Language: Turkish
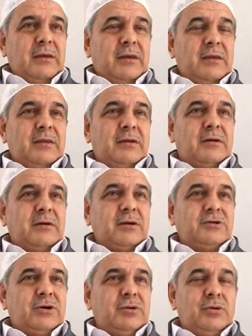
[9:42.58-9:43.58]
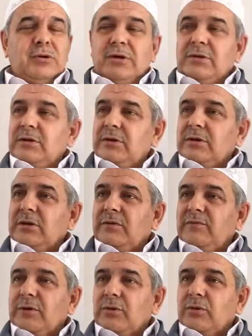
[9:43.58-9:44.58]
İz ahrecehullezine
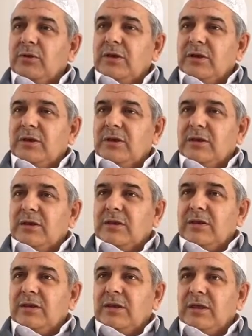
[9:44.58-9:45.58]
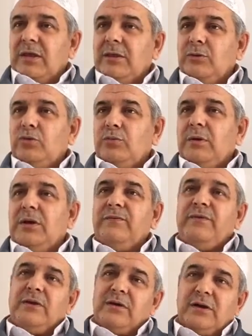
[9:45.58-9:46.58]
keferu saniyesnen iz huma
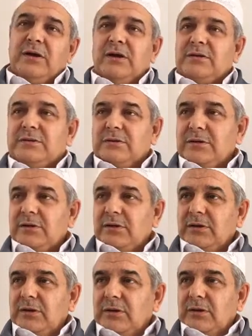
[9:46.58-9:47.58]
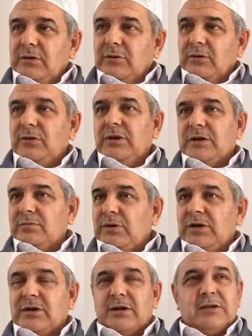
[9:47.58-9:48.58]
fil gar onlar
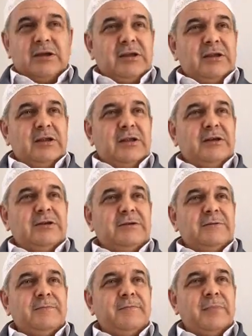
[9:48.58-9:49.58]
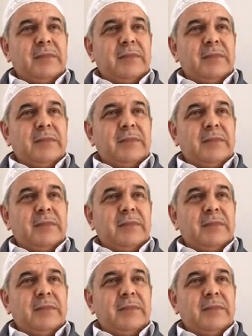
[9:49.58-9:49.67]
mağarada idiler.